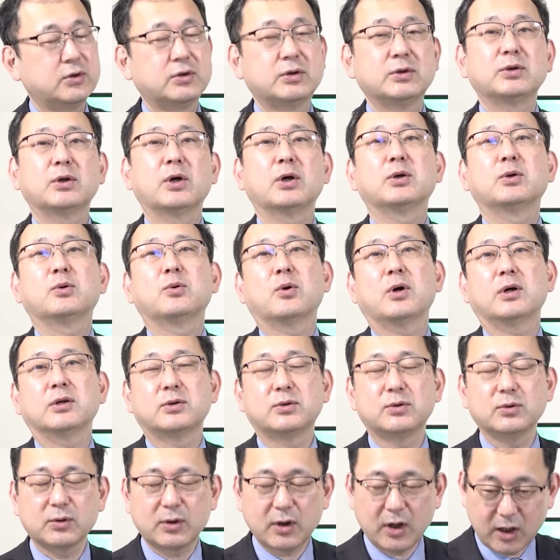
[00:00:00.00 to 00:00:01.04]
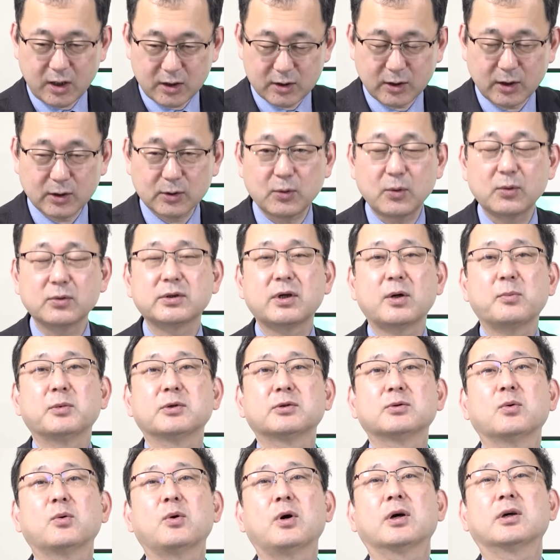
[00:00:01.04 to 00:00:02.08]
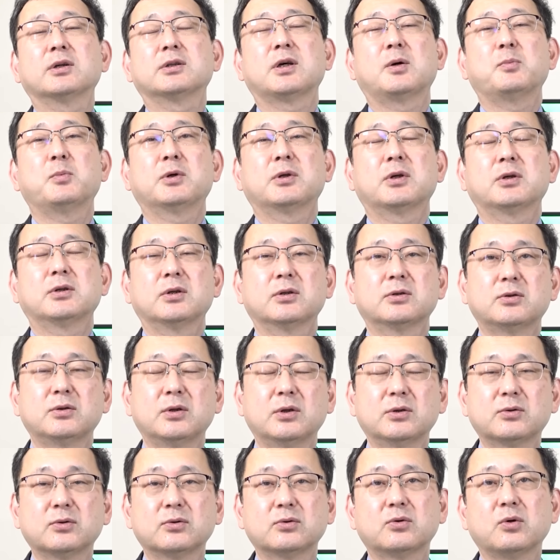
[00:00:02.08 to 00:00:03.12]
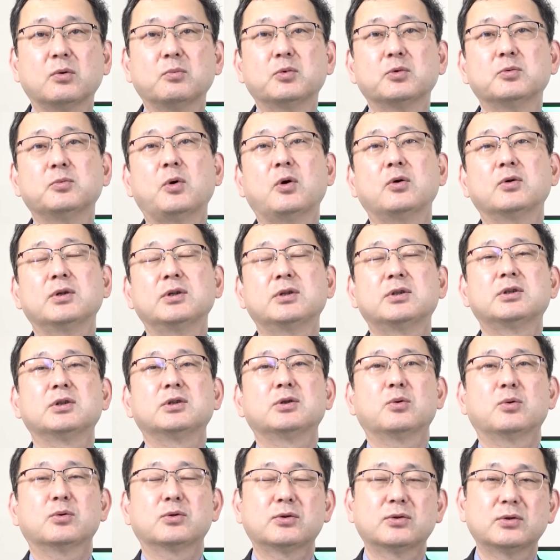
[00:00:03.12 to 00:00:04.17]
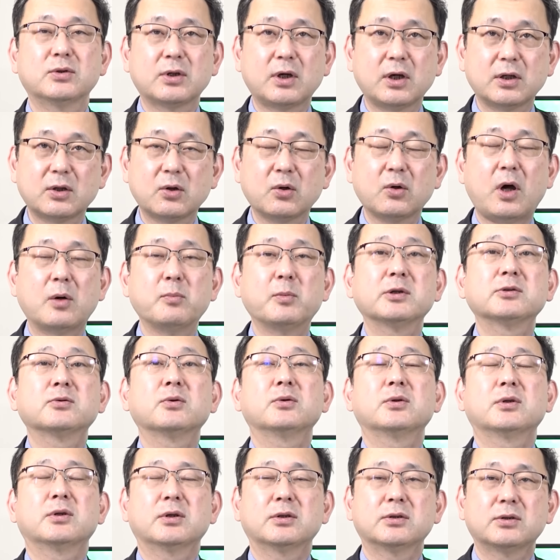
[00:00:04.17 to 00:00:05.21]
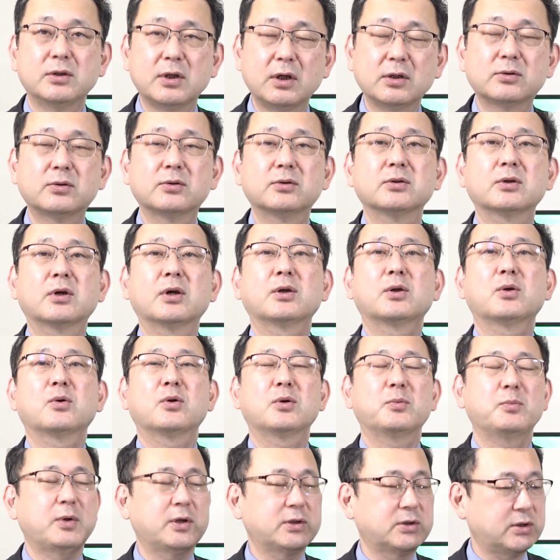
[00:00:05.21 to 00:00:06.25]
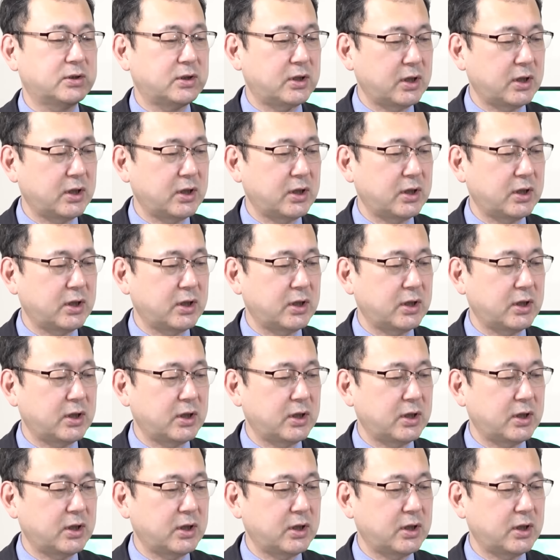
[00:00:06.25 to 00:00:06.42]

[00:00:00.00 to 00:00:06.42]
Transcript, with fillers: 進撃の合中華、ありがとうございます。おかげさまでですね、ずっと部門1位を続けて、アマゾンでですね、続けておりまし